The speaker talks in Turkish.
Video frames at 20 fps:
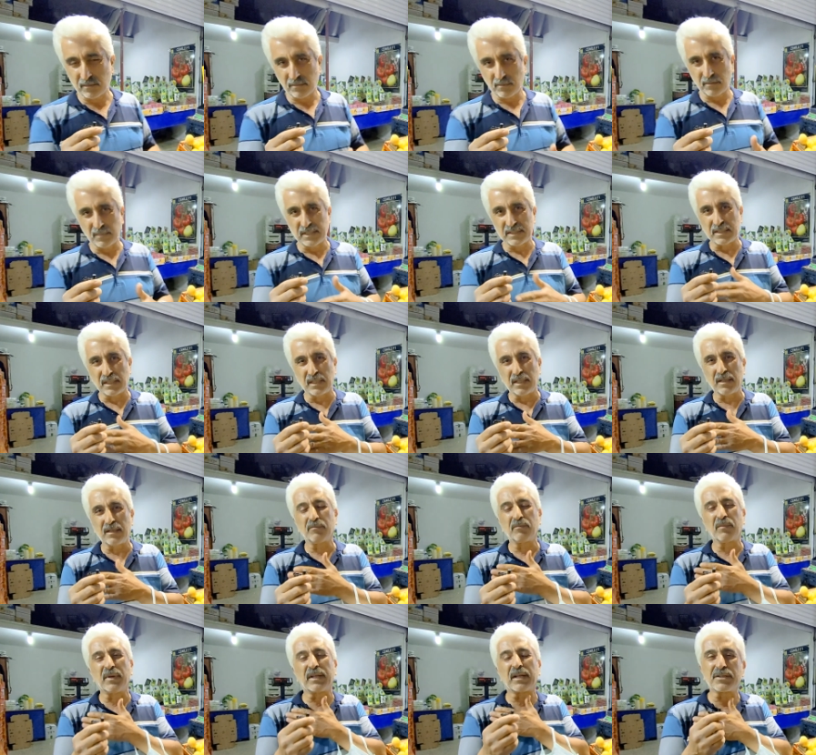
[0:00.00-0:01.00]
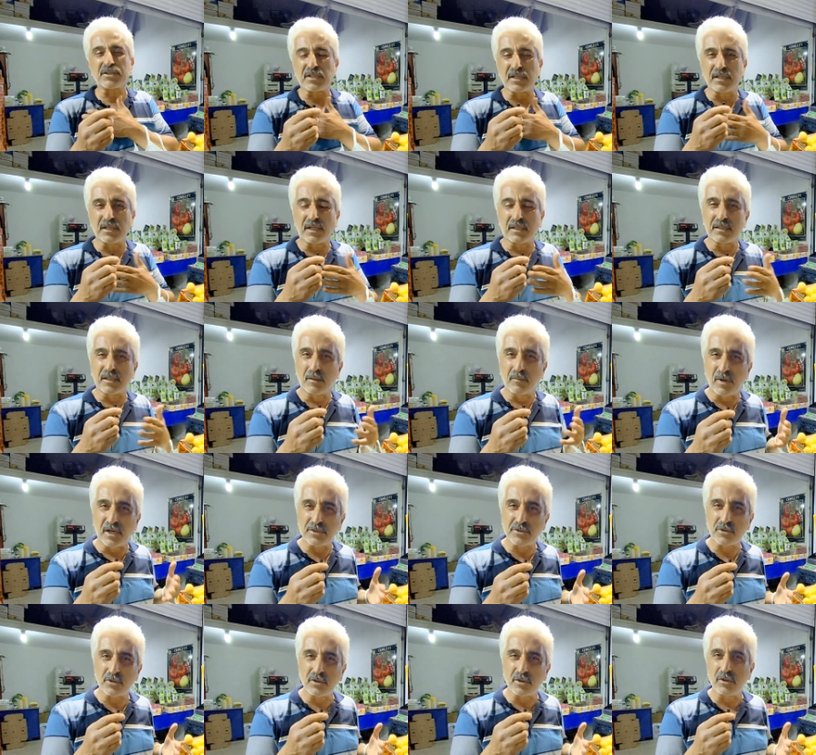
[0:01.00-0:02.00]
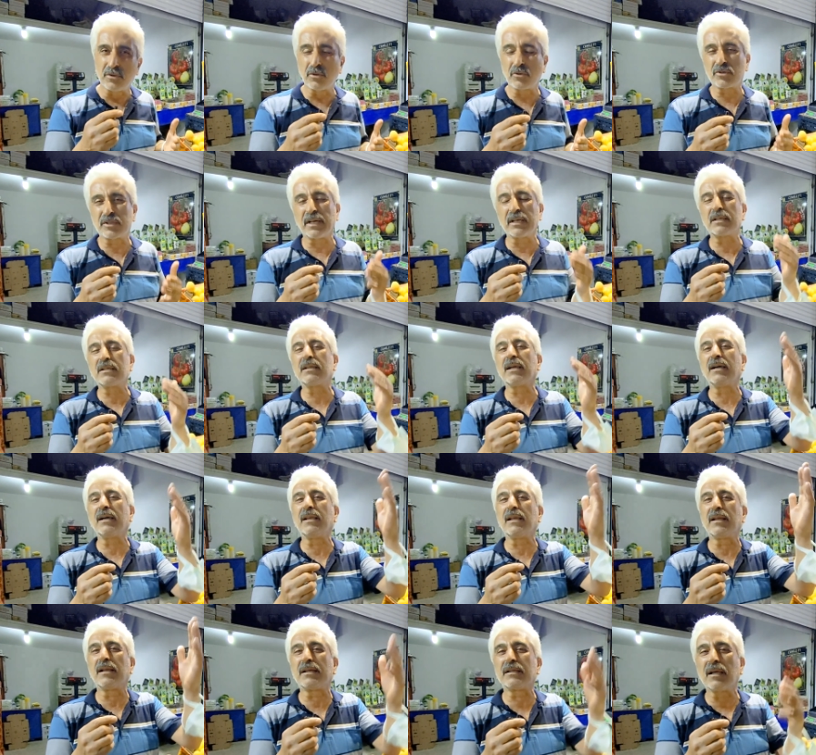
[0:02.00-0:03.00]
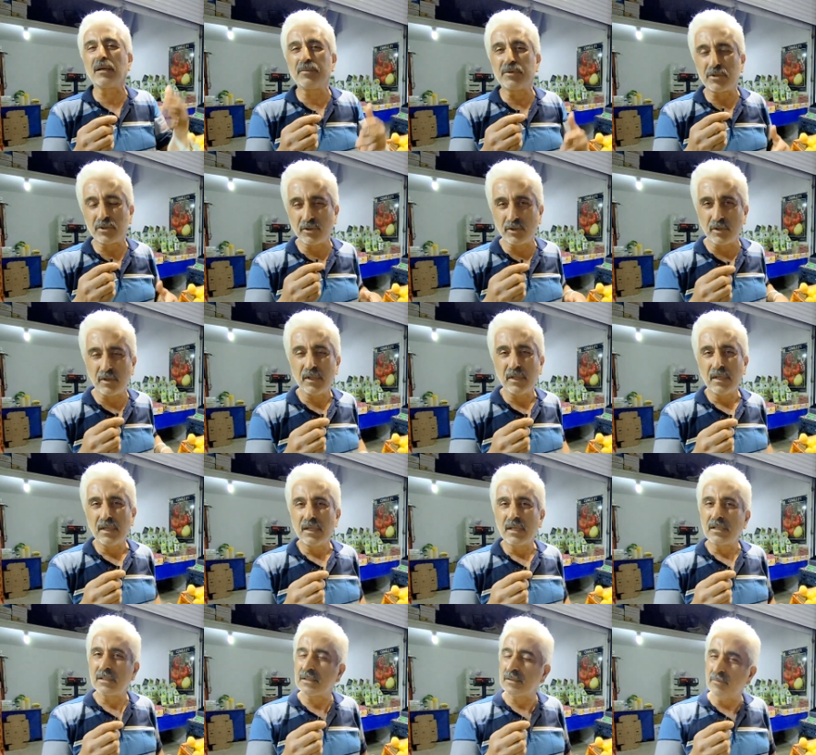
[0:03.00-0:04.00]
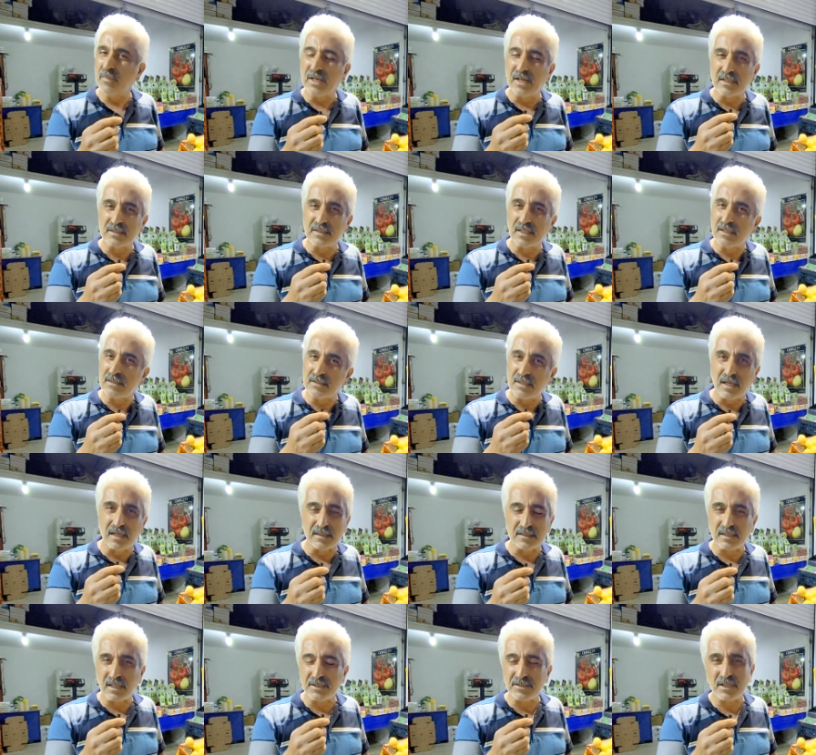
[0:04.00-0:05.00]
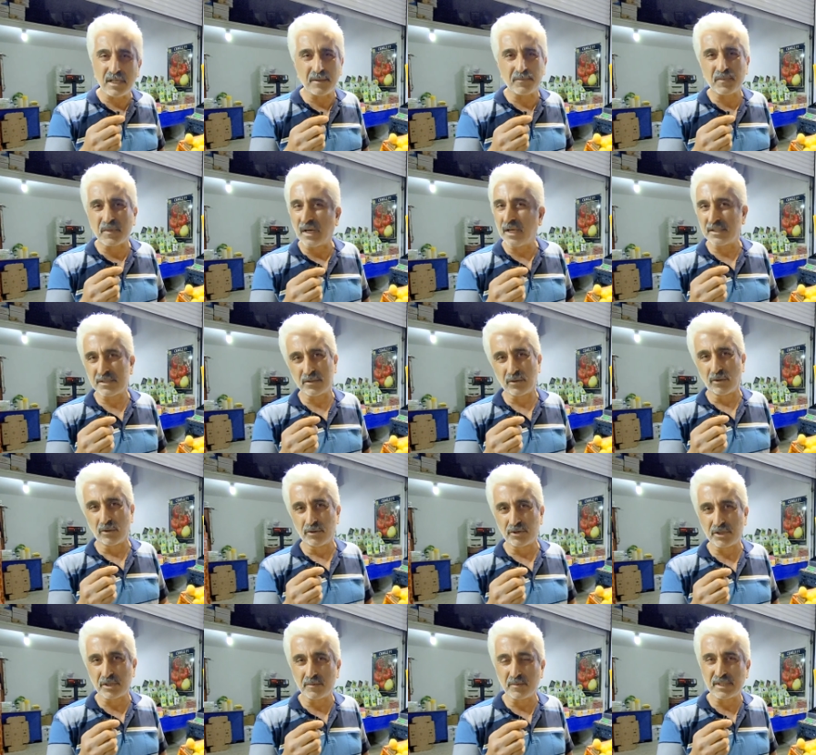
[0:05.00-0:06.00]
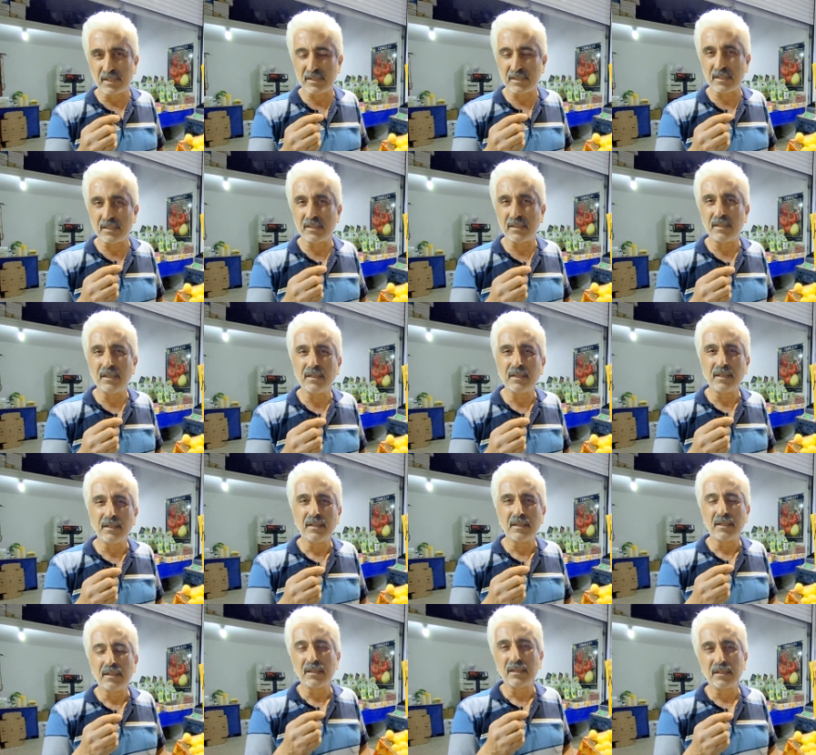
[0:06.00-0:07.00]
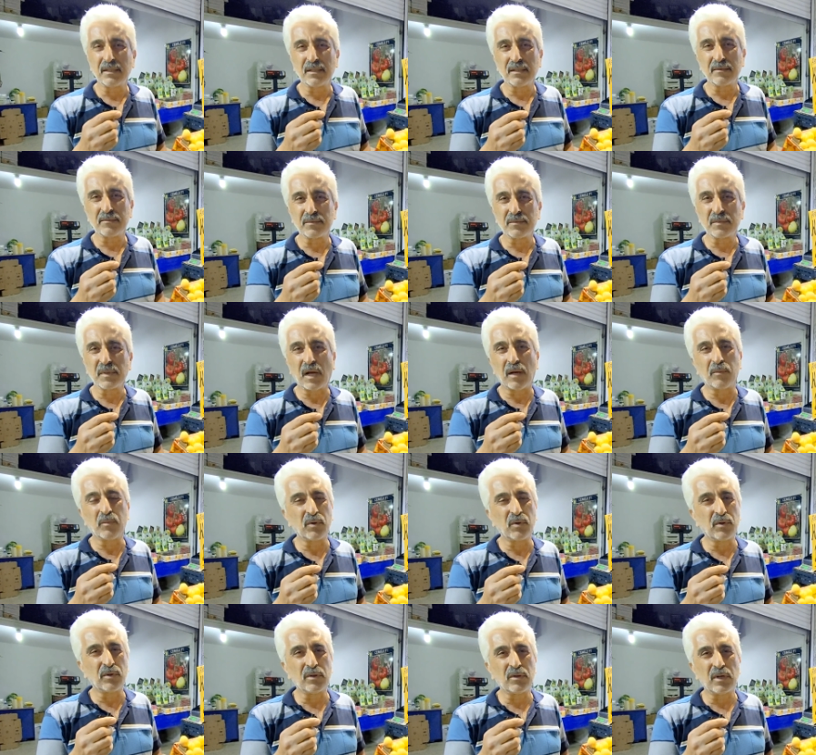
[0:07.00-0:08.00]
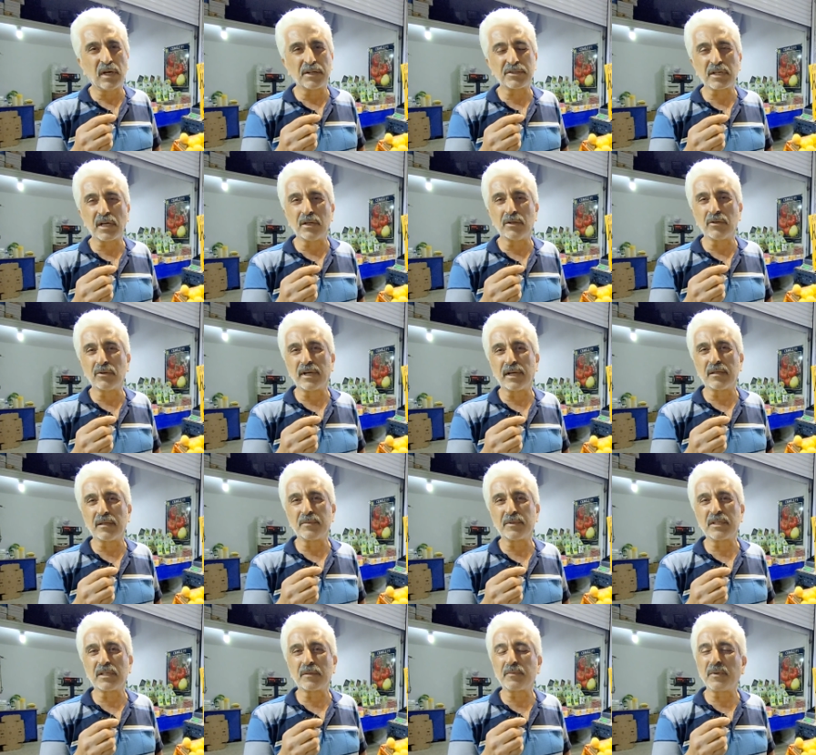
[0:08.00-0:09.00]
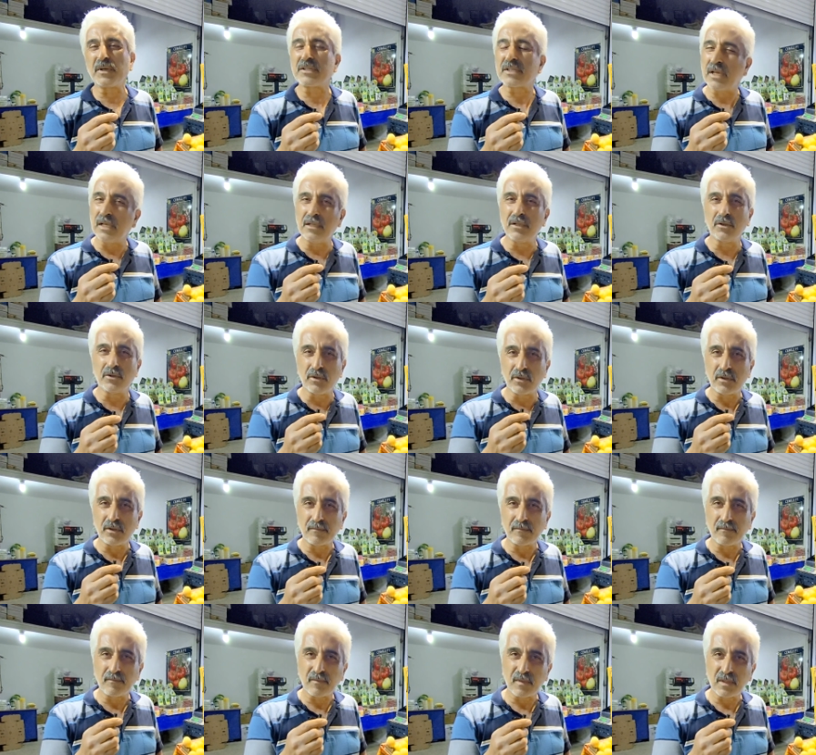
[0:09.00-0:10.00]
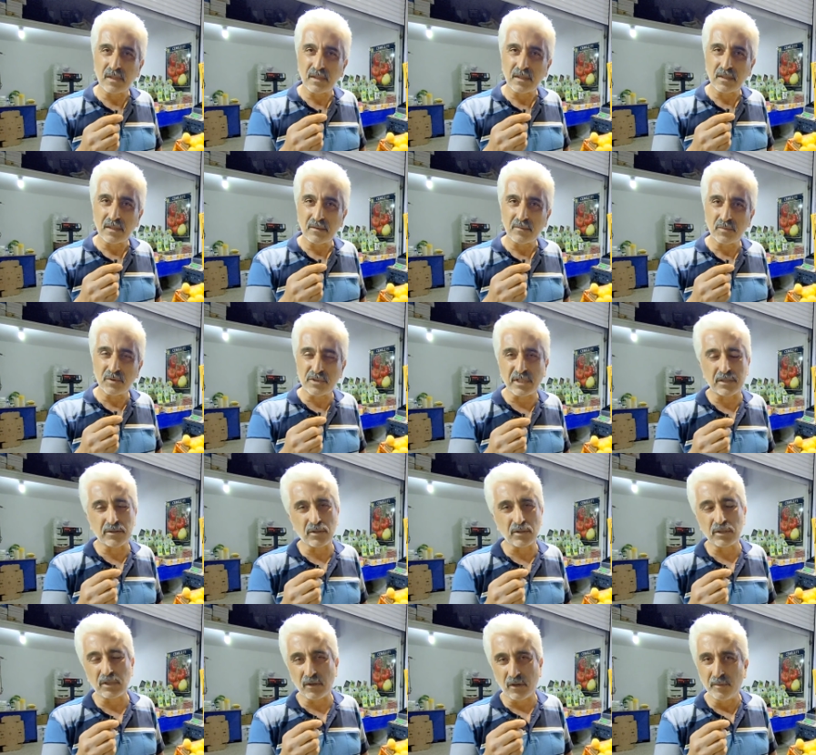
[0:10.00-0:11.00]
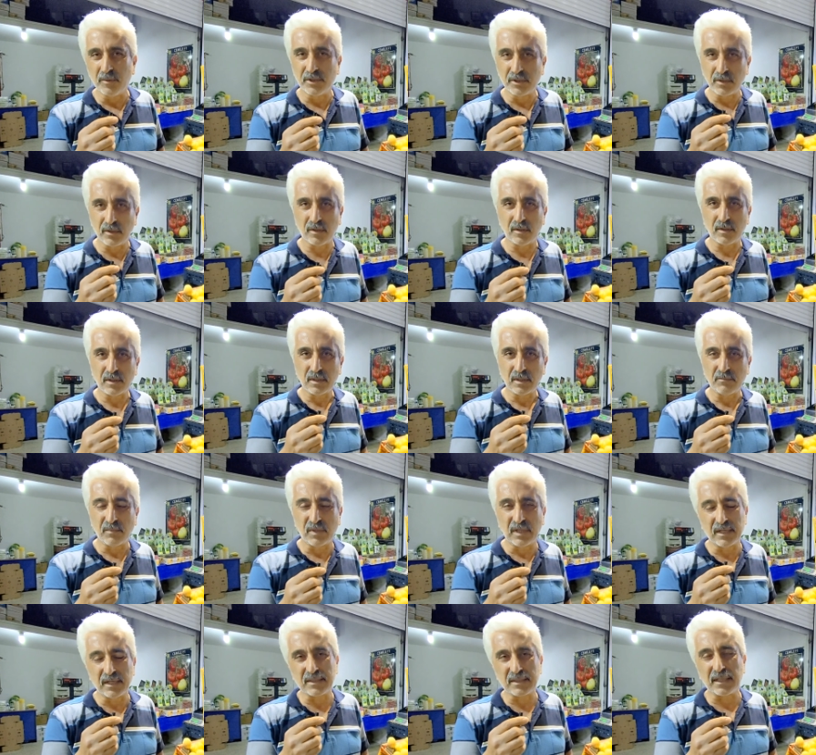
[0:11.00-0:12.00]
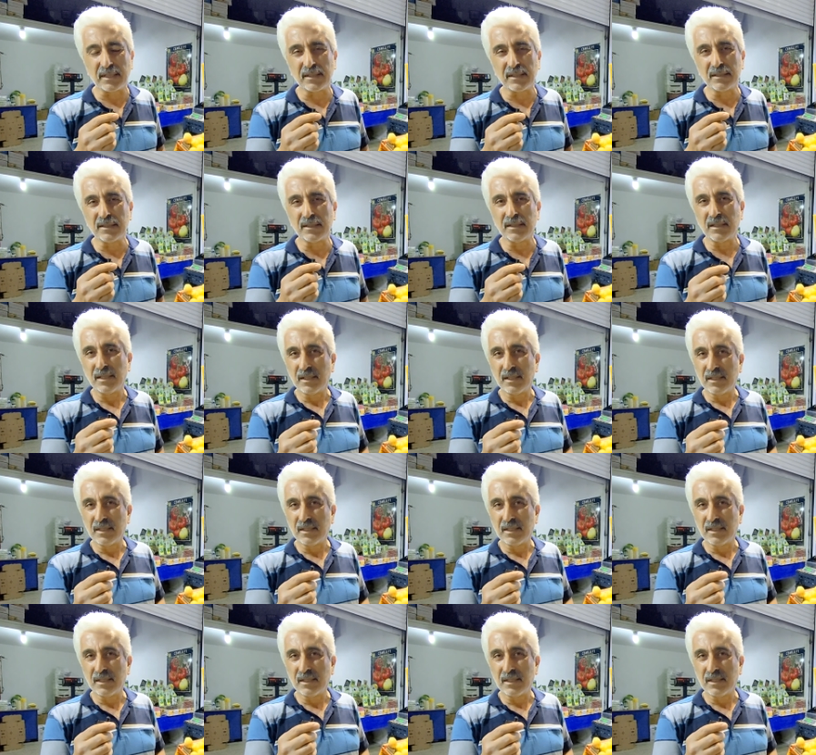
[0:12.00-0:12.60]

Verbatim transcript: mesela baraj kenarına başlıyor, yüksek yaylalarda bitiyor. Malatya'nın dağı taşı hep kayısı oldu şimdi zaten. Ya bu aşağı yukarı 45-50 gün bu sezon devam ediyor. Malatya'nın e,